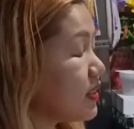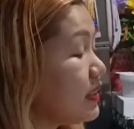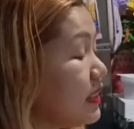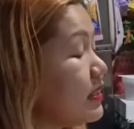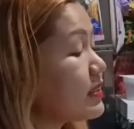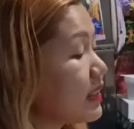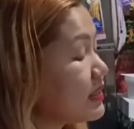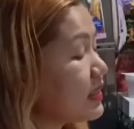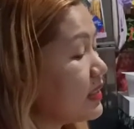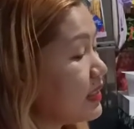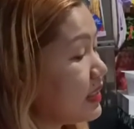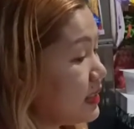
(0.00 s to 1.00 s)
Iniintay
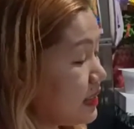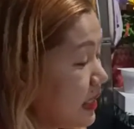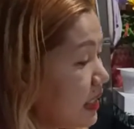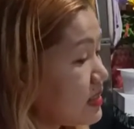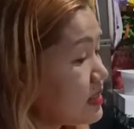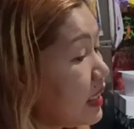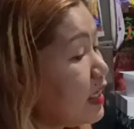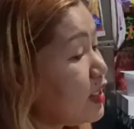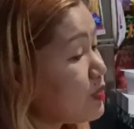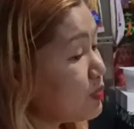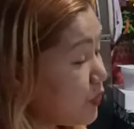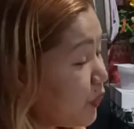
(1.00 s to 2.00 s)
talaga kita kasi
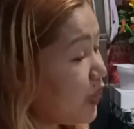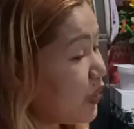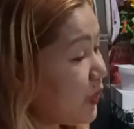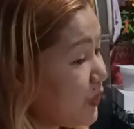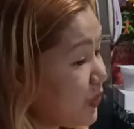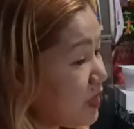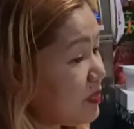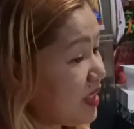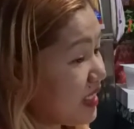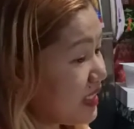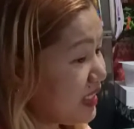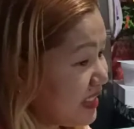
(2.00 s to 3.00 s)
alam ko ikaw yung
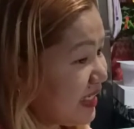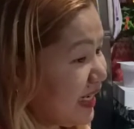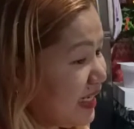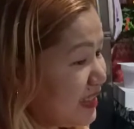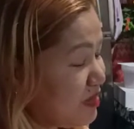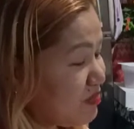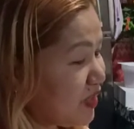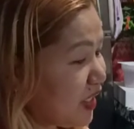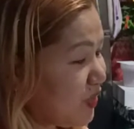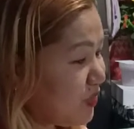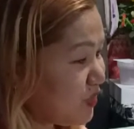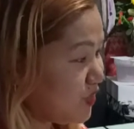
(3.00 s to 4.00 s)
ipinadala ng ating
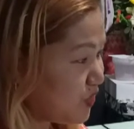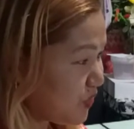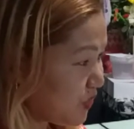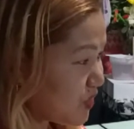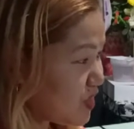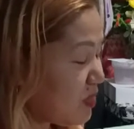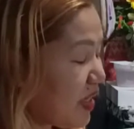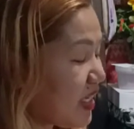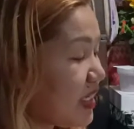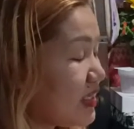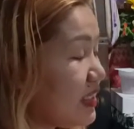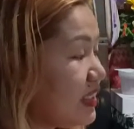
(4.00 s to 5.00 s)
Panginoon Diyos
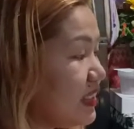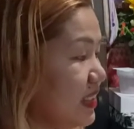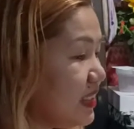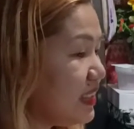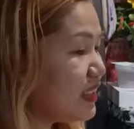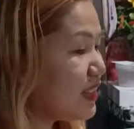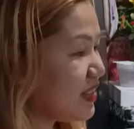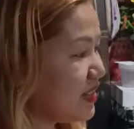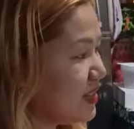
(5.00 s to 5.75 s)
para dinggin